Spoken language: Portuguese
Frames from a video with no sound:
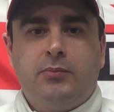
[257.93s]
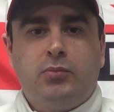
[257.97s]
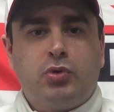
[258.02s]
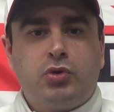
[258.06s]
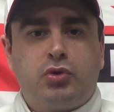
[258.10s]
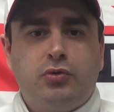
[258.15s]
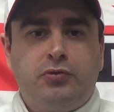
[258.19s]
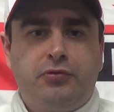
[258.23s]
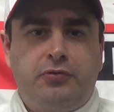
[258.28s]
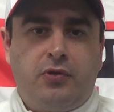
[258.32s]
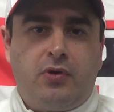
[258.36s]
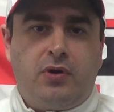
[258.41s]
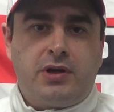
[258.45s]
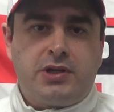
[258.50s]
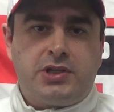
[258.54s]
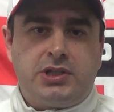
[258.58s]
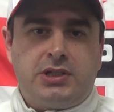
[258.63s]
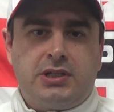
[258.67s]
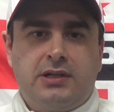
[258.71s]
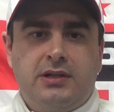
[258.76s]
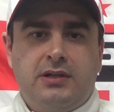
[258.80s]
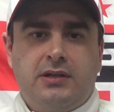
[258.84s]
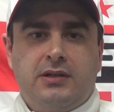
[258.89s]
muito
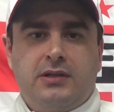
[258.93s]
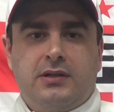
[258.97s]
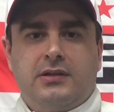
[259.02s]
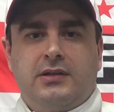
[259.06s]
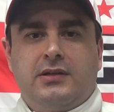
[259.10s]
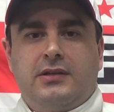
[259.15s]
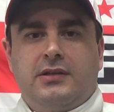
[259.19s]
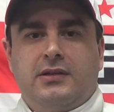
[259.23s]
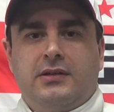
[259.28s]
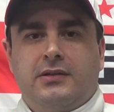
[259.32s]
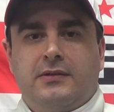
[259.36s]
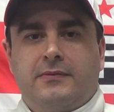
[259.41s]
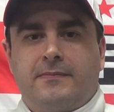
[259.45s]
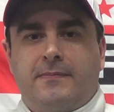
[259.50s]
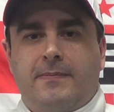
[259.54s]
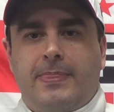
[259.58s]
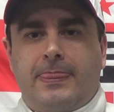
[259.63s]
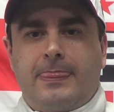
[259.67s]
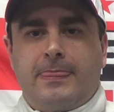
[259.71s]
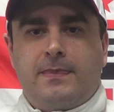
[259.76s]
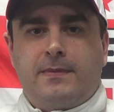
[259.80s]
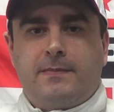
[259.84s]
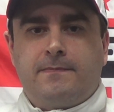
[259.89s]
forte,
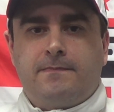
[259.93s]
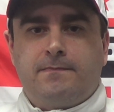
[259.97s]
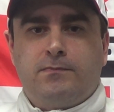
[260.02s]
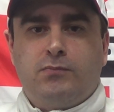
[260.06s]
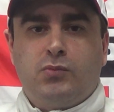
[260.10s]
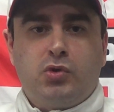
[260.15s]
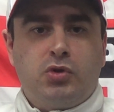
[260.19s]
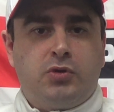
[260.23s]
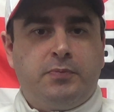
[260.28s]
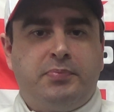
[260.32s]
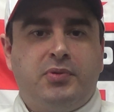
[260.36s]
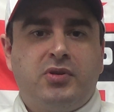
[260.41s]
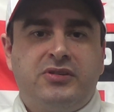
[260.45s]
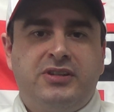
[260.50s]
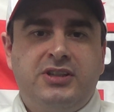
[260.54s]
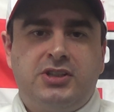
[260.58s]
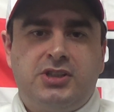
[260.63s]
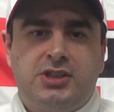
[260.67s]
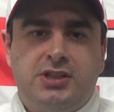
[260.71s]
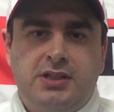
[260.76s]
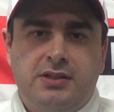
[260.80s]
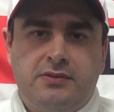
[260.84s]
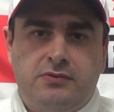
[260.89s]
muito
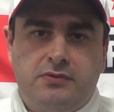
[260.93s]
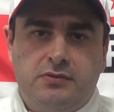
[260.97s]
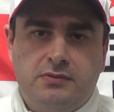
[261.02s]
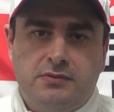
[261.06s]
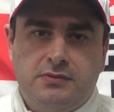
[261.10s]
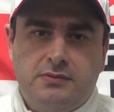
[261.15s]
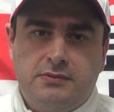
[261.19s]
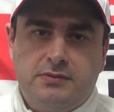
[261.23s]
positivo.